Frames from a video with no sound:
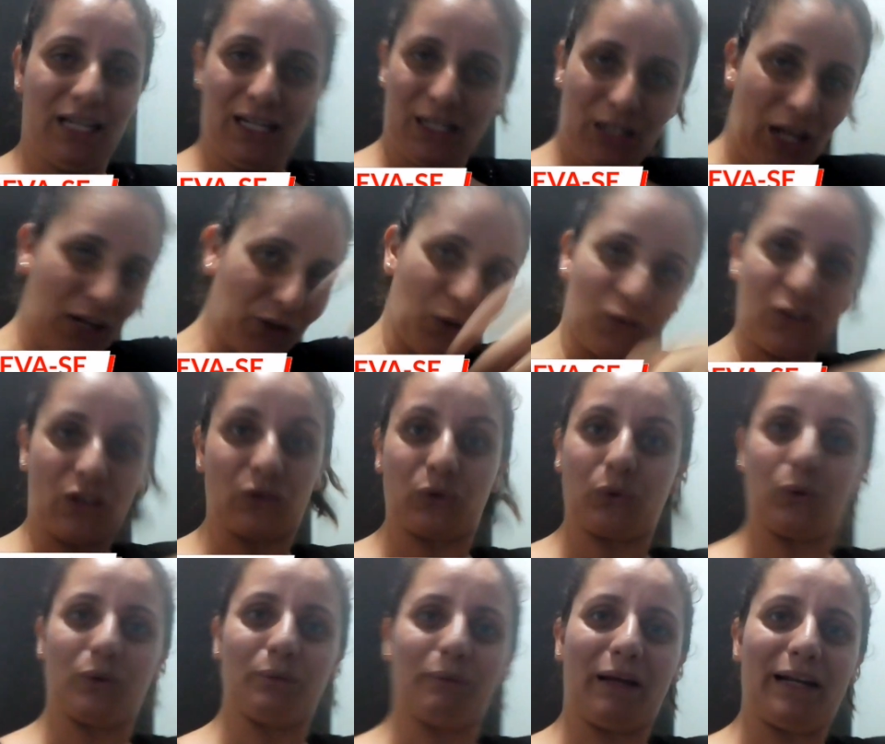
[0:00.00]
a nossa
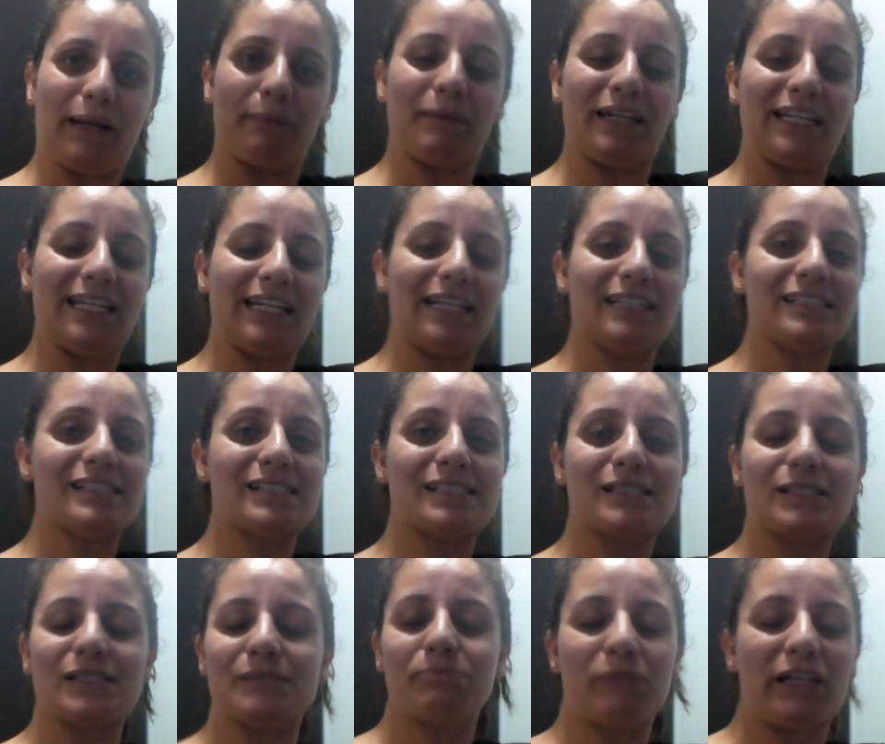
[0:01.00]
turma, né meninas?
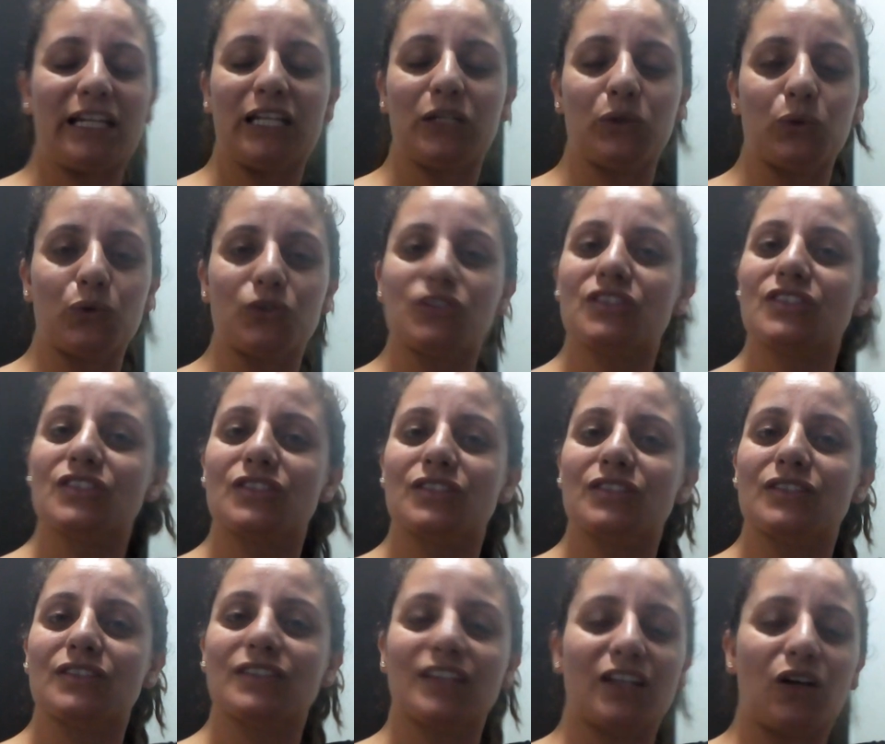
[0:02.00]
Meninos,
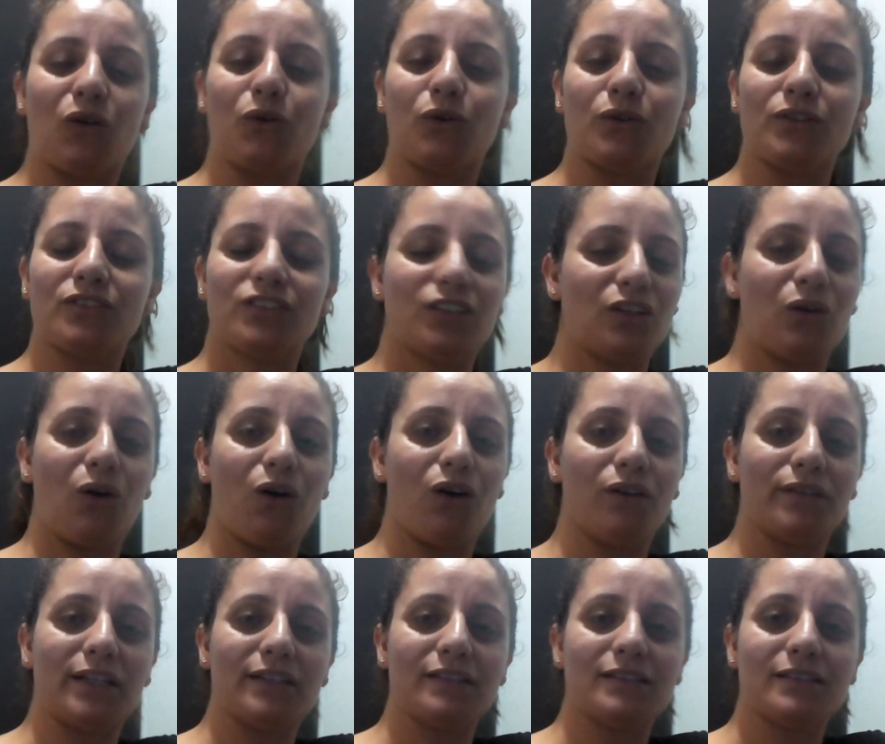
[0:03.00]
senhor,
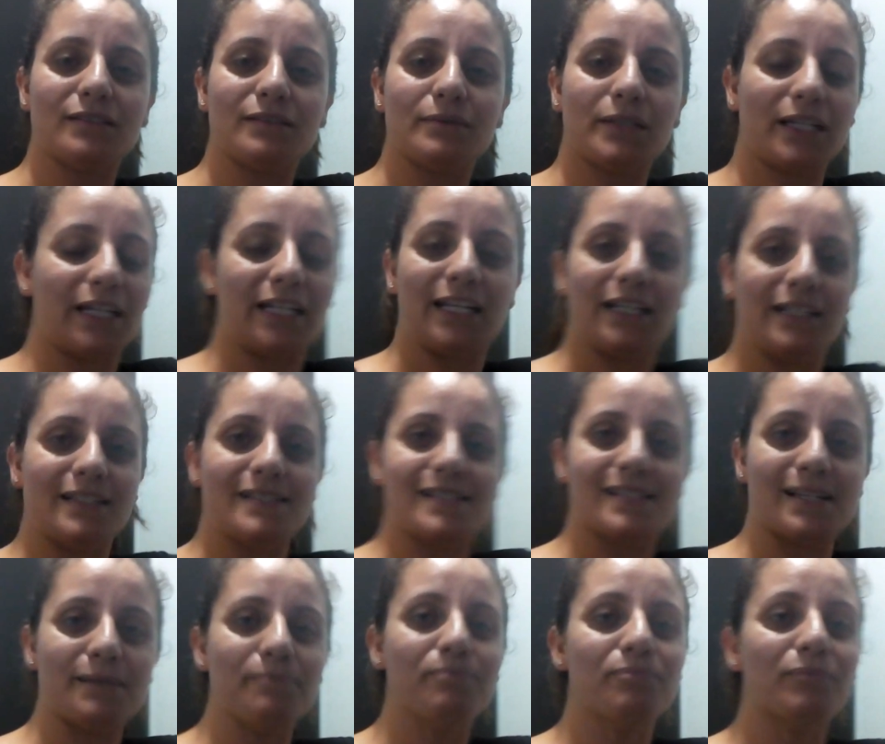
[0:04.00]
senhoras,
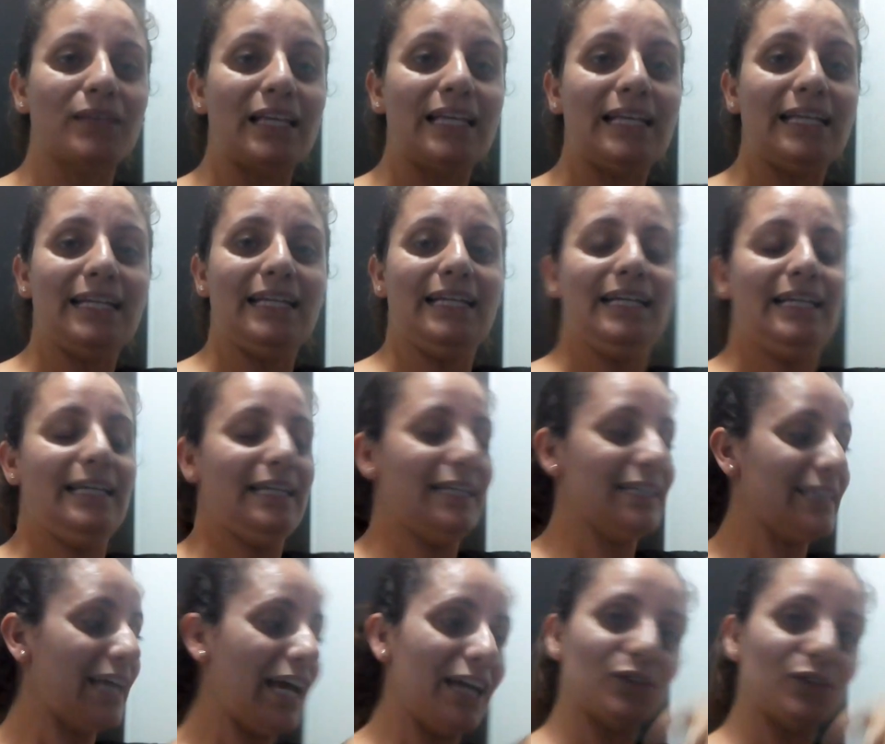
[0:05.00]
criança.
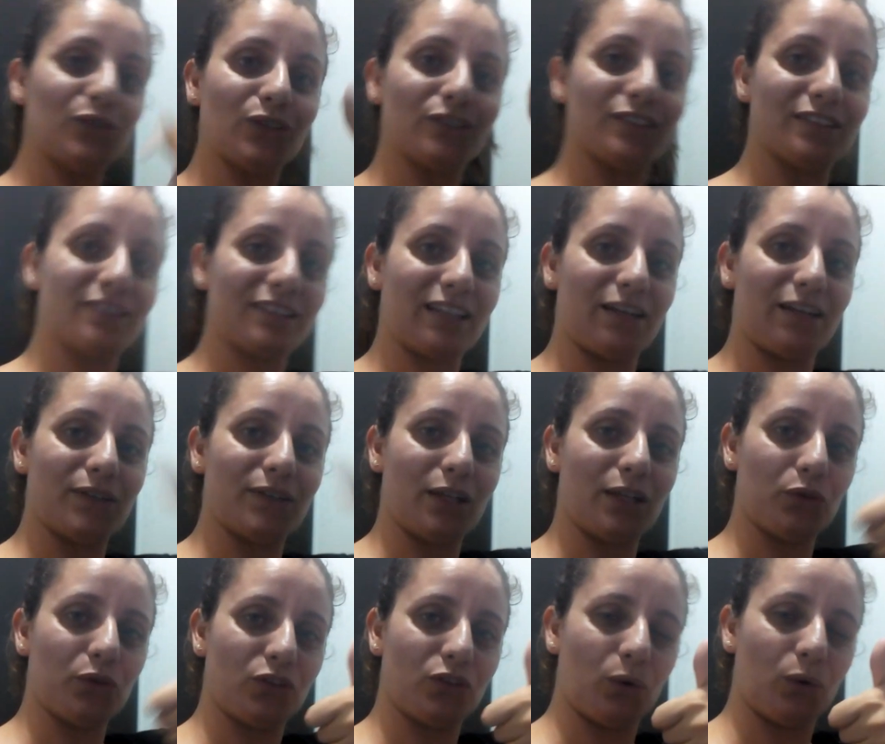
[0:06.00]
E é isso, se inscreva, dá
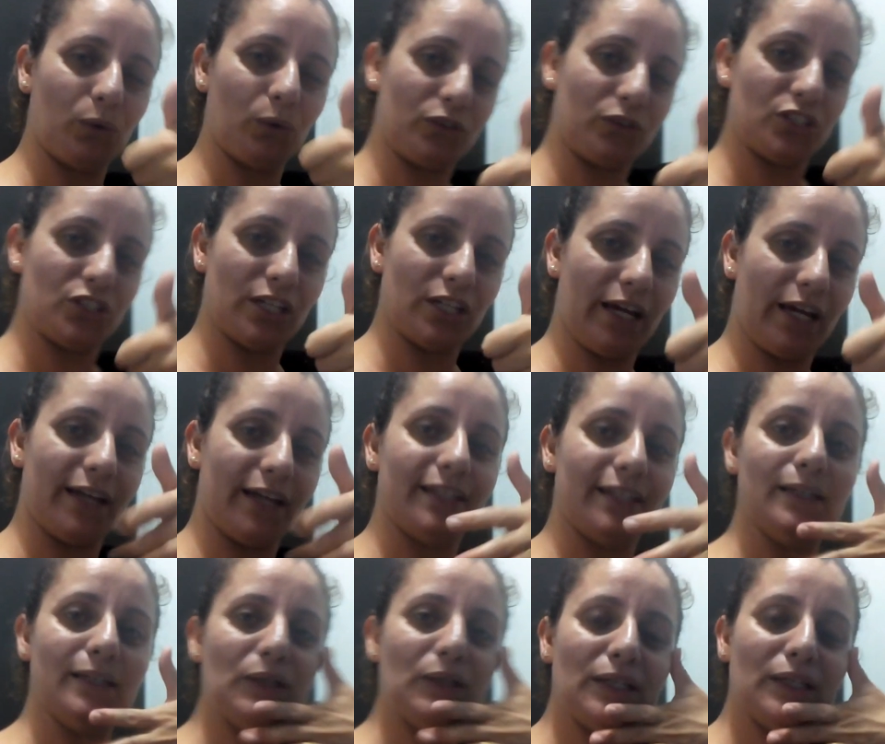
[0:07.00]
o seu curtir
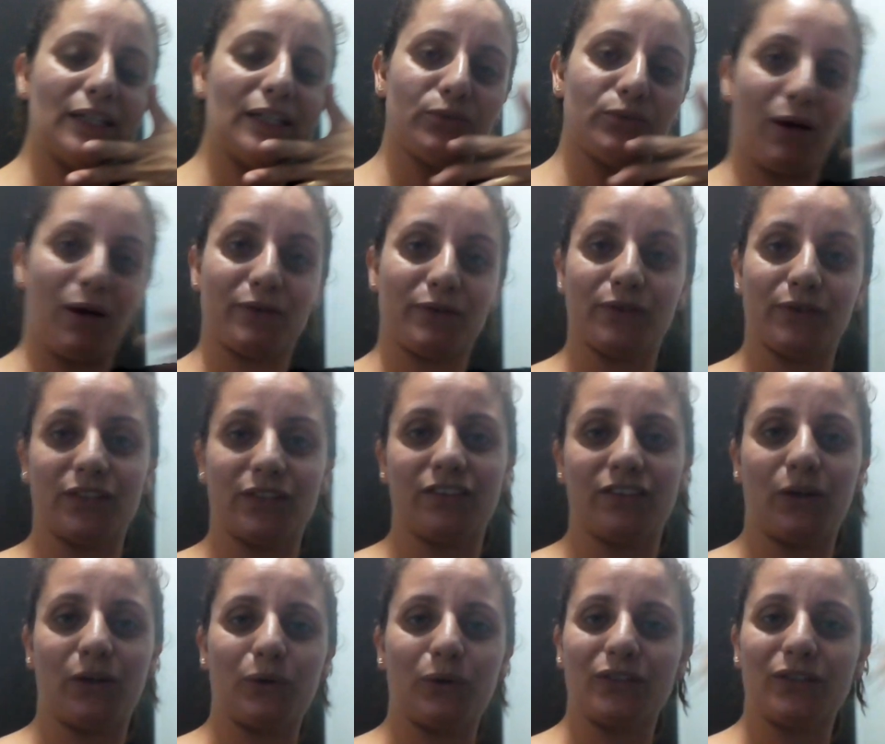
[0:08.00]
aí e espero que vocês
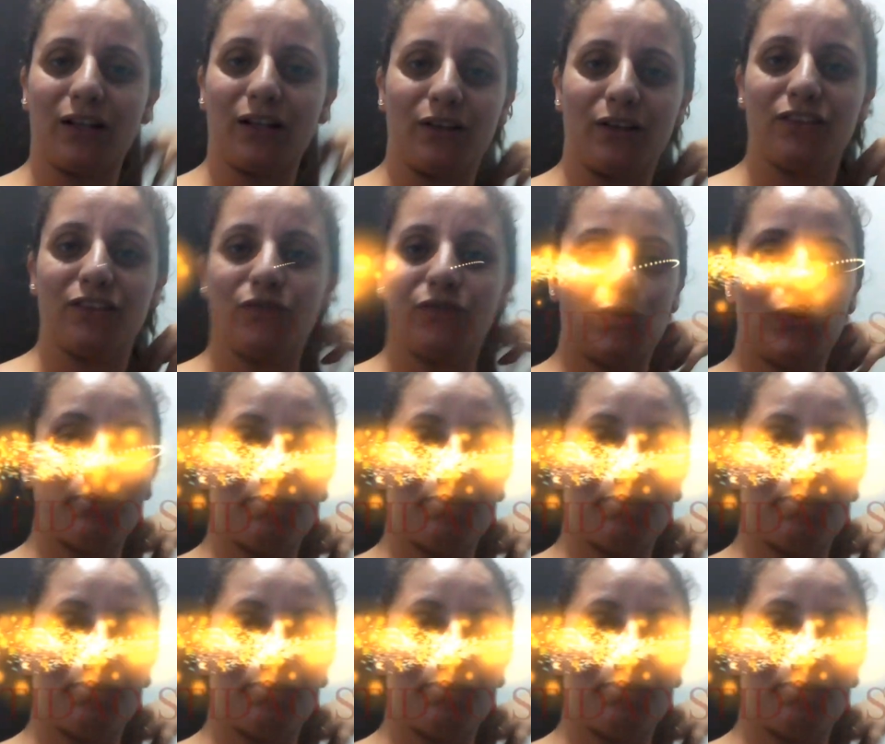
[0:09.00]
tenham gostado desse vídeo